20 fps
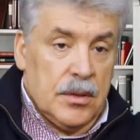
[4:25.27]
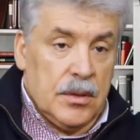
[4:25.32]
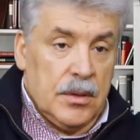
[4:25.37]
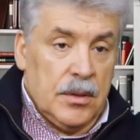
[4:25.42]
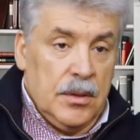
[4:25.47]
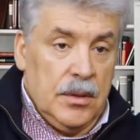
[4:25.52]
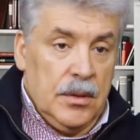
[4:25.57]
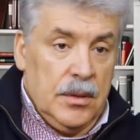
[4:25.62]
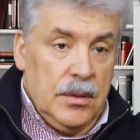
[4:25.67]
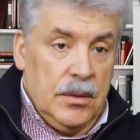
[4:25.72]

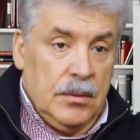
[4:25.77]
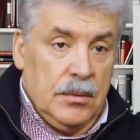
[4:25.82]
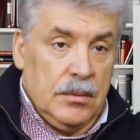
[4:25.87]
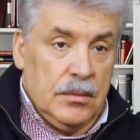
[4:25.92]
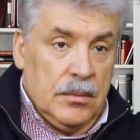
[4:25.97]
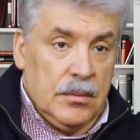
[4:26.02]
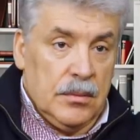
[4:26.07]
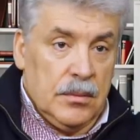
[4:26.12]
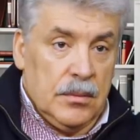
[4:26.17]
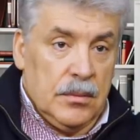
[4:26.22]

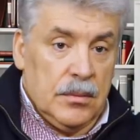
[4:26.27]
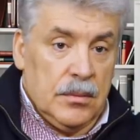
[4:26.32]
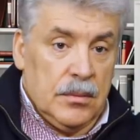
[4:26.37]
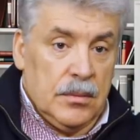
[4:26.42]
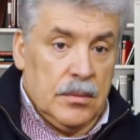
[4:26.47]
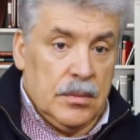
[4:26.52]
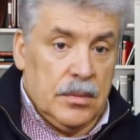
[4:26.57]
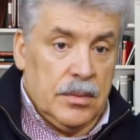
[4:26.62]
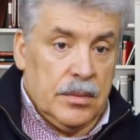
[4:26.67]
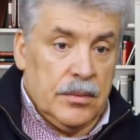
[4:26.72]
И
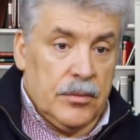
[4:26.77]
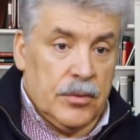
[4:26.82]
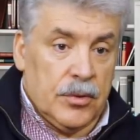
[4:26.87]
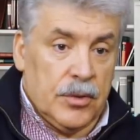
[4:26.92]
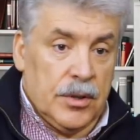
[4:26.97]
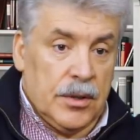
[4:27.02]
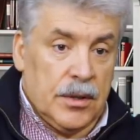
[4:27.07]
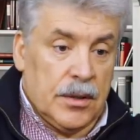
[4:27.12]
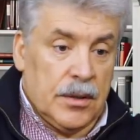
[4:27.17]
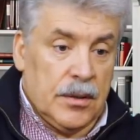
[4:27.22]

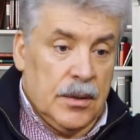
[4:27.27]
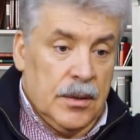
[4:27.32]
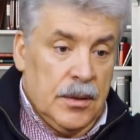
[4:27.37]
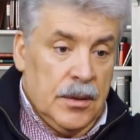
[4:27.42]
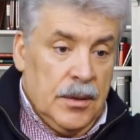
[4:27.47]
вроде как